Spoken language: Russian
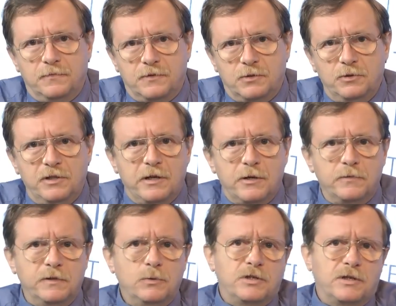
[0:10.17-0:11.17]
В студии я
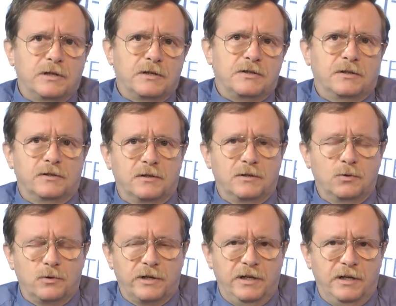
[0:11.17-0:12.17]
ведущий Александр
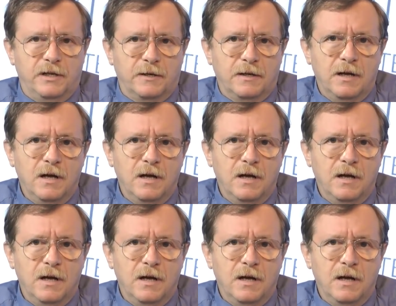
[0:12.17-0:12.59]
Гурарье.